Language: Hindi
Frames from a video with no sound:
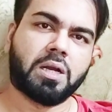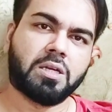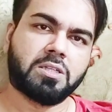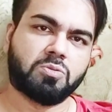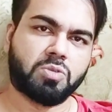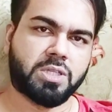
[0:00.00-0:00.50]

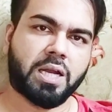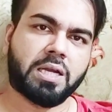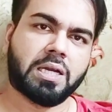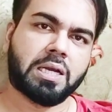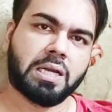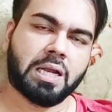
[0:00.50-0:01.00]
पाटिल
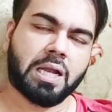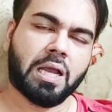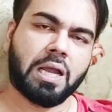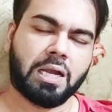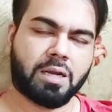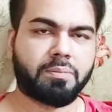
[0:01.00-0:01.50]
सुसाइड करने का
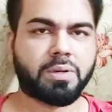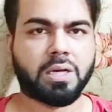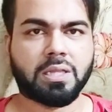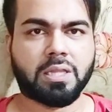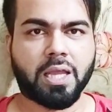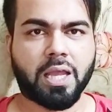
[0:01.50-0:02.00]
अटैम्प्ट
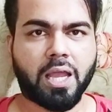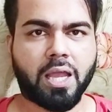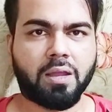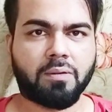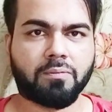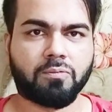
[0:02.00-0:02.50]
करते
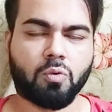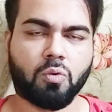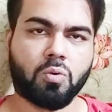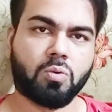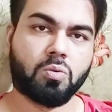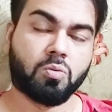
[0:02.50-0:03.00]
हैं वो
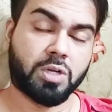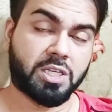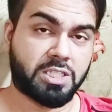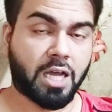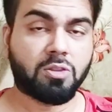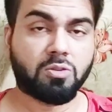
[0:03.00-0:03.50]
उनकी
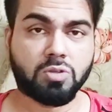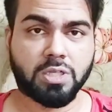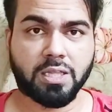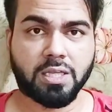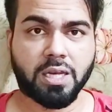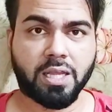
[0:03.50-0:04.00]
जान तो
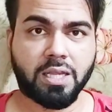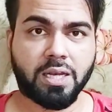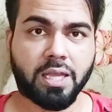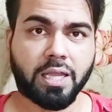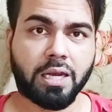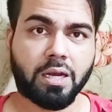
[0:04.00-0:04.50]
जाती नहीं
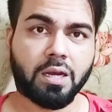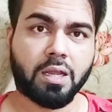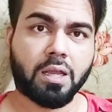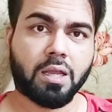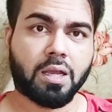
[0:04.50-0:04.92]
लेकिन